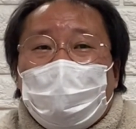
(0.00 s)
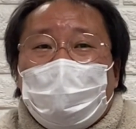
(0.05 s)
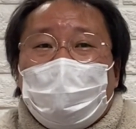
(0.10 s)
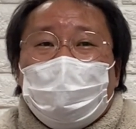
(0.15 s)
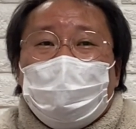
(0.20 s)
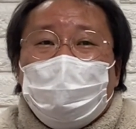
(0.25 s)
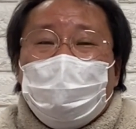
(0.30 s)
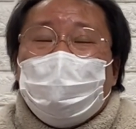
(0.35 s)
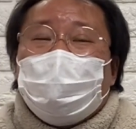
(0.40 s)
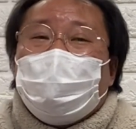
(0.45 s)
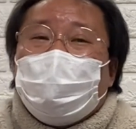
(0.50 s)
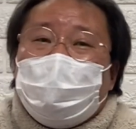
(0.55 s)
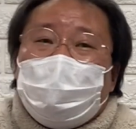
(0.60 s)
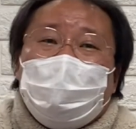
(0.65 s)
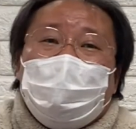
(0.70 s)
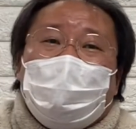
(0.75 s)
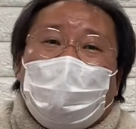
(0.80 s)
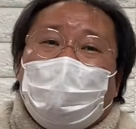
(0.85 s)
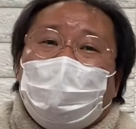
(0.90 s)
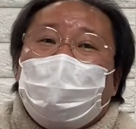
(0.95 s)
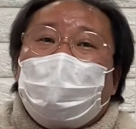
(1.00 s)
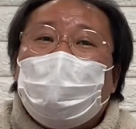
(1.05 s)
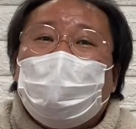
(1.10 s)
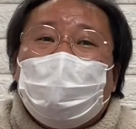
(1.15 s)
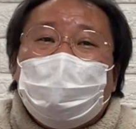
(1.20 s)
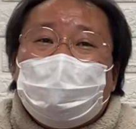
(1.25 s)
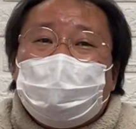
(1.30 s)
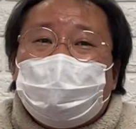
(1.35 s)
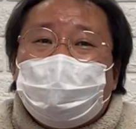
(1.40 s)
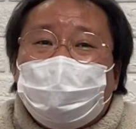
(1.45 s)
이 목이
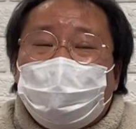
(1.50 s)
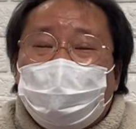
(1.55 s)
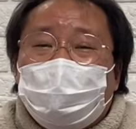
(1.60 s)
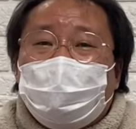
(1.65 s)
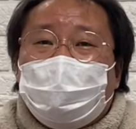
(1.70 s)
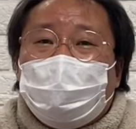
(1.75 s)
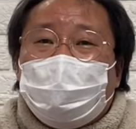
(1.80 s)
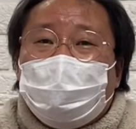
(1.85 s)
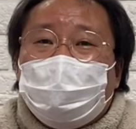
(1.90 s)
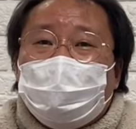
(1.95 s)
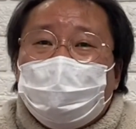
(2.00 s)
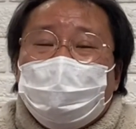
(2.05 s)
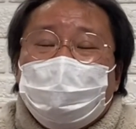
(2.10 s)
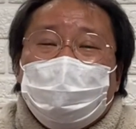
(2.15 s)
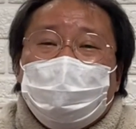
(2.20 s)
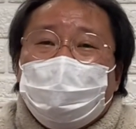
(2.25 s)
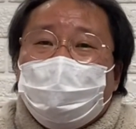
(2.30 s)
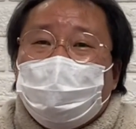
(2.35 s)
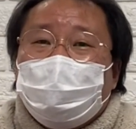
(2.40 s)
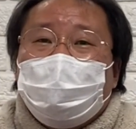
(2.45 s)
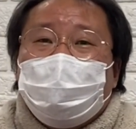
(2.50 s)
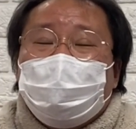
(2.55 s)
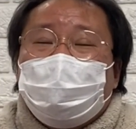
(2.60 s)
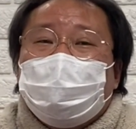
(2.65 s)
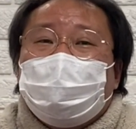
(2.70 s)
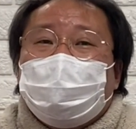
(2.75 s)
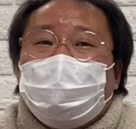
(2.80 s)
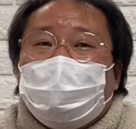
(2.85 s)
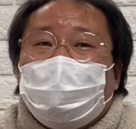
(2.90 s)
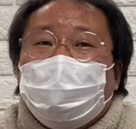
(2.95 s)
아파가지고, 이
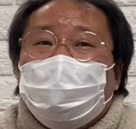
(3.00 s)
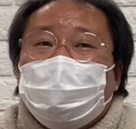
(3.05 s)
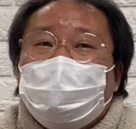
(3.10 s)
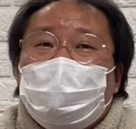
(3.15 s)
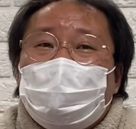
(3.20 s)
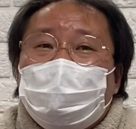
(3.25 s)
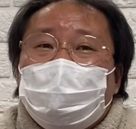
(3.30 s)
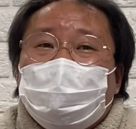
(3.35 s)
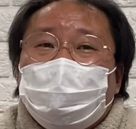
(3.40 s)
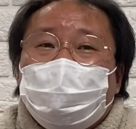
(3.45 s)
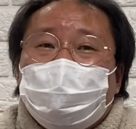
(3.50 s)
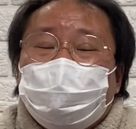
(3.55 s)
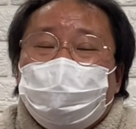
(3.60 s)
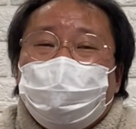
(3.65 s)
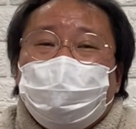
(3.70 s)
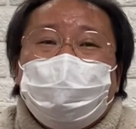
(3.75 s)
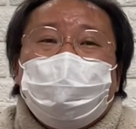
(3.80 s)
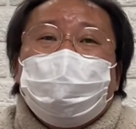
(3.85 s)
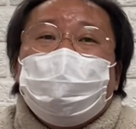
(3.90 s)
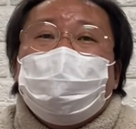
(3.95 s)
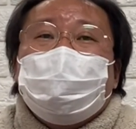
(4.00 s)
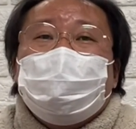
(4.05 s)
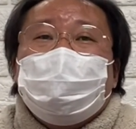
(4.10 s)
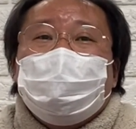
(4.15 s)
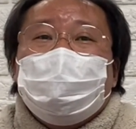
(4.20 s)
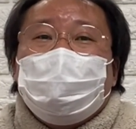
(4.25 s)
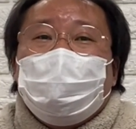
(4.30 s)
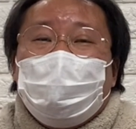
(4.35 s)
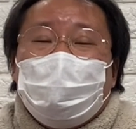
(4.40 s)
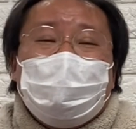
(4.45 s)
디스크가 이상이 있는지
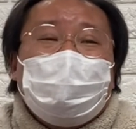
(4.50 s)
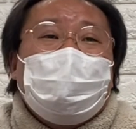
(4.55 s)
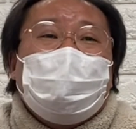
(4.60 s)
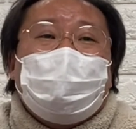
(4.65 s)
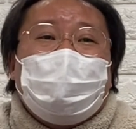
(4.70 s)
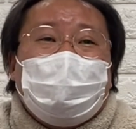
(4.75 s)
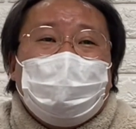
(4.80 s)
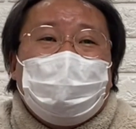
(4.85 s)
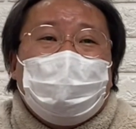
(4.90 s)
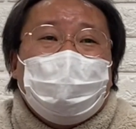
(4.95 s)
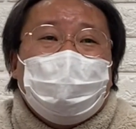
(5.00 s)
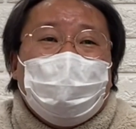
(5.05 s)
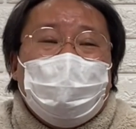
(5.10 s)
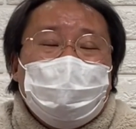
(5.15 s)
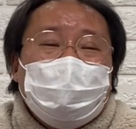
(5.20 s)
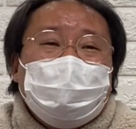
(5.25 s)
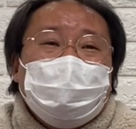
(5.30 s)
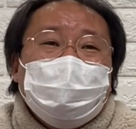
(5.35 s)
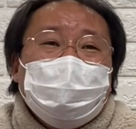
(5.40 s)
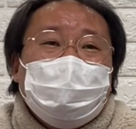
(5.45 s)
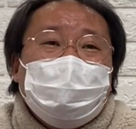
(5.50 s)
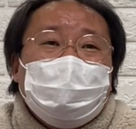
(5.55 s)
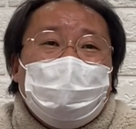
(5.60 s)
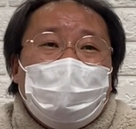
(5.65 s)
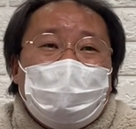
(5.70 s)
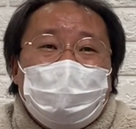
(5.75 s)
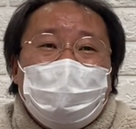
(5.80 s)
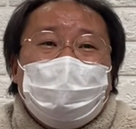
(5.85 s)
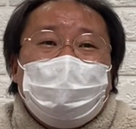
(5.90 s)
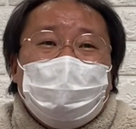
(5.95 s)
수술을 해야 될 것 같다고, 너무
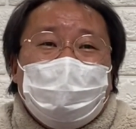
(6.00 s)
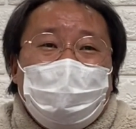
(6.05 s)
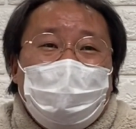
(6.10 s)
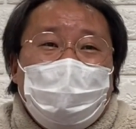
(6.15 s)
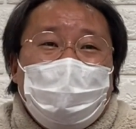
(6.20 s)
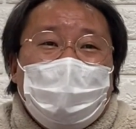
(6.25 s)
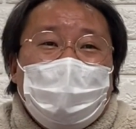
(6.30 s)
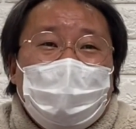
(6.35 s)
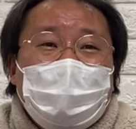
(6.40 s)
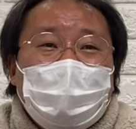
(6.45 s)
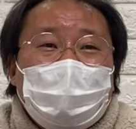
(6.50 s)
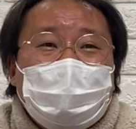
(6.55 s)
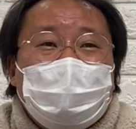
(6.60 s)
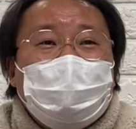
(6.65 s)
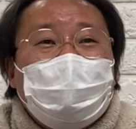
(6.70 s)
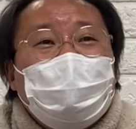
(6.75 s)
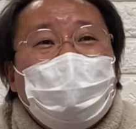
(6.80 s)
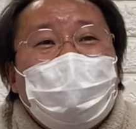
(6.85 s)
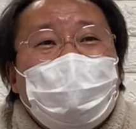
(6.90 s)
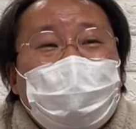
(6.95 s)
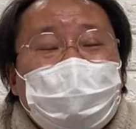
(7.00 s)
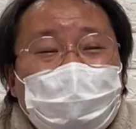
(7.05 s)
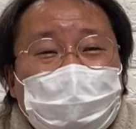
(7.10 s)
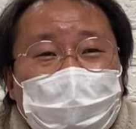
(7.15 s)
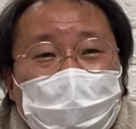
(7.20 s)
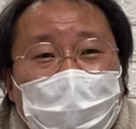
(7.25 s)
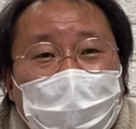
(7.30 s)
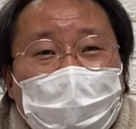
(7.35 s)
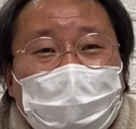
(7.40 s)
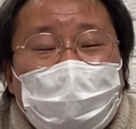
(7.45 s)
힘들다고 그랬더니, 그 뒤로
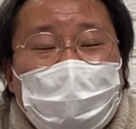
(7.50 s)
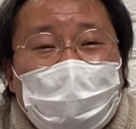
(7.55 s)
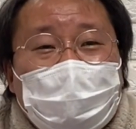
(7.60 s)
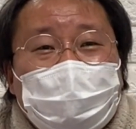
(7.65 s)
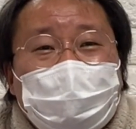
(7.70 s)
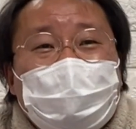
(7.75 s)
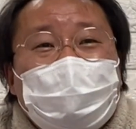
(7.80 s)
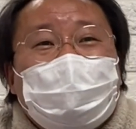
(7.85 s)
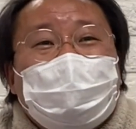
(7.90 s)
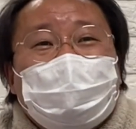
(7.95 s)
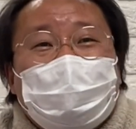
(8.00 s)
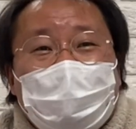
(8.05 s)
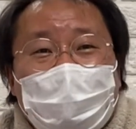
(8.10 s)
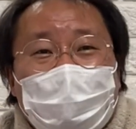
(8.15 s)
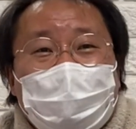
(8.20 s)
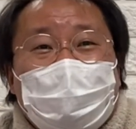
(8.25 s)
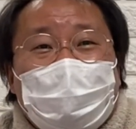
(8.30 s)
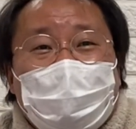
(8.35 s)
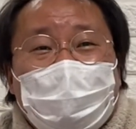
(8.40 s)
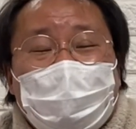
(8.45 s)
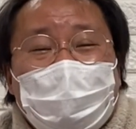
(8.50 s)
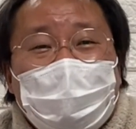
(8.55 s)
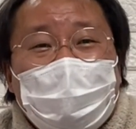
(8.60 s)
오지를 않더라고요, 그 사람이.